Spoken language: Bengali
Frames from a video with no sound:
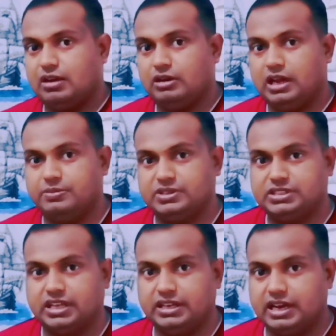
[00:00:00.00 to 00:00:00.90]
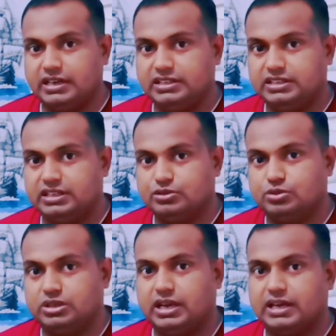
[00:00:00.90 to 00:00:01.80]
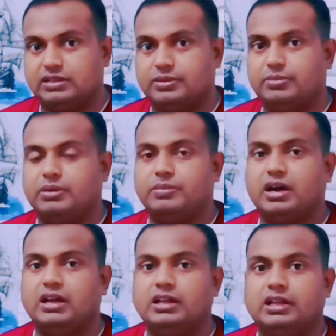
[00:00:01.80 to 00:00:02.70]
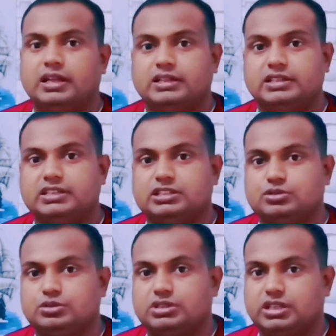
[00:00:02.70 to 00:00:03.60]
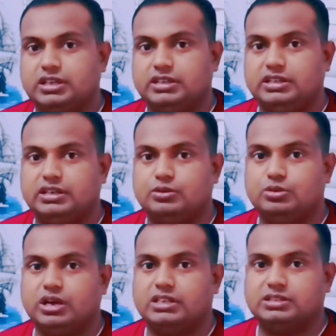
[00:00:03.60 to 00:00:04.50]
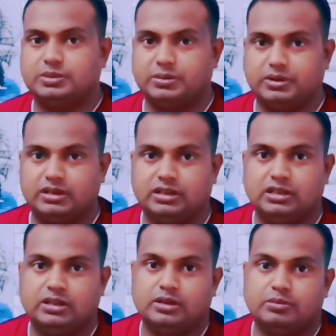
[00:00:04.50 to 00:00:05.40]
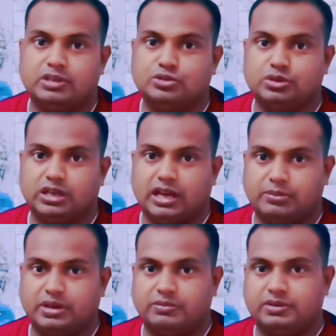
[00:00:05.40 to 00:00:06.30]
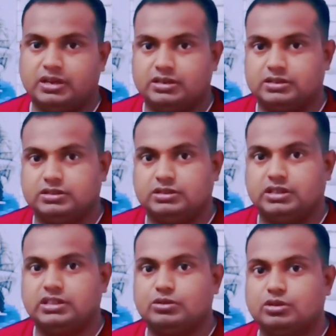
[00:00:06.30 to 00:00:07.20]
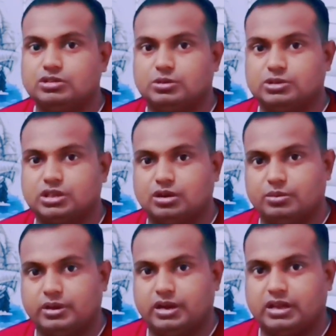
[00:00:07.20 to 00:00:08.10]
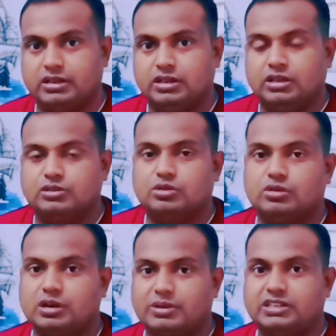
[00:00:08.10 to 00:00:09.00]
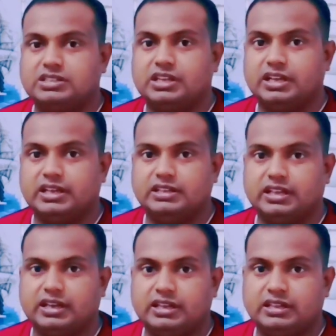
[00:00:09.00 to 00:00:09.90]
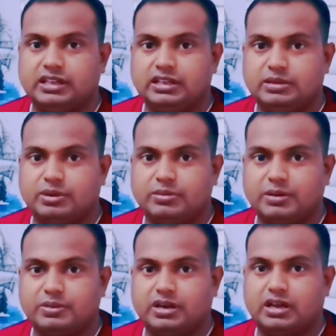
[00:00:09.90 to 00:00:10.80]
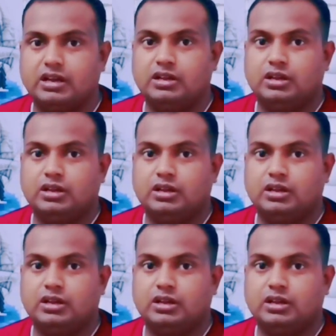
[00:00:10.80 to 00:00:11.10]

তাহলে আপনি সেই রিয়ালটি দিয়ে ছুটি লাগাতে পারবেন বা দেশে ছুটিতে গিয়ে ঘুরে আসতে পারবেন বা ছুটি লাগবে আপনার এতে কোনো সমস্যা হবে না চলুন আমরা স্ক্রিনে গিয়ে দেখিয়ে দিই কিভাবে আপনারা